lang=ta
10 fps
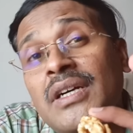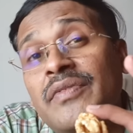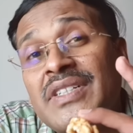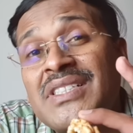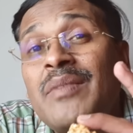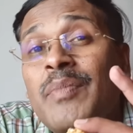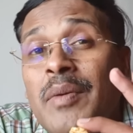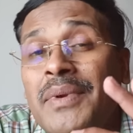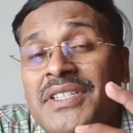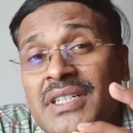வெஸ்டர்ன்
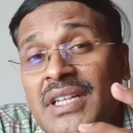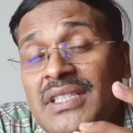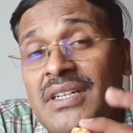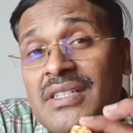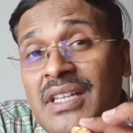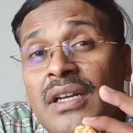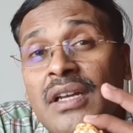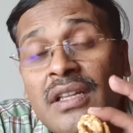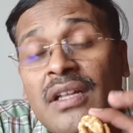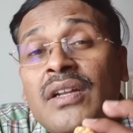பாப்புலேஷனில் ஜாஸ்தி
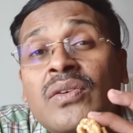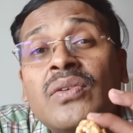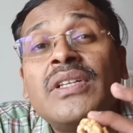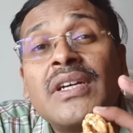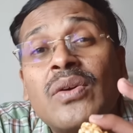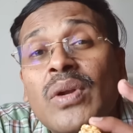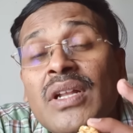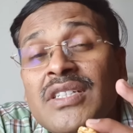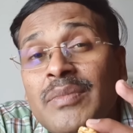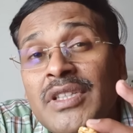இருந்தாலும் இந்த
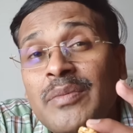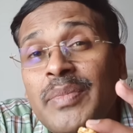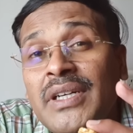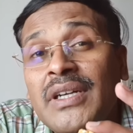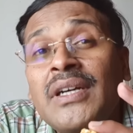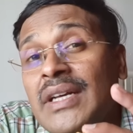குடல் சம்பந்தப்பட்ட